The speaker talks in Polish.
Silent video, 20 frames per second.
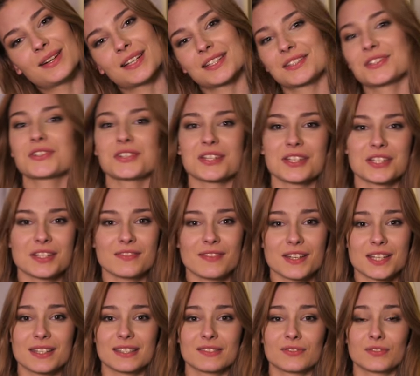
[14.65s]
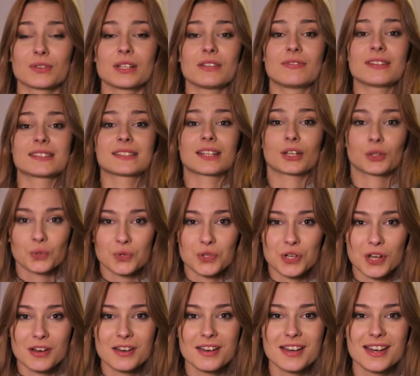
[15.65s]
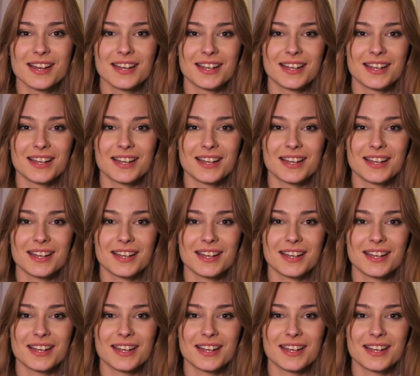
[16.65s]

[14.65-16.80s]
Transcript: bardzo szczęśliwa, że jest w ogóle Was tak dużo,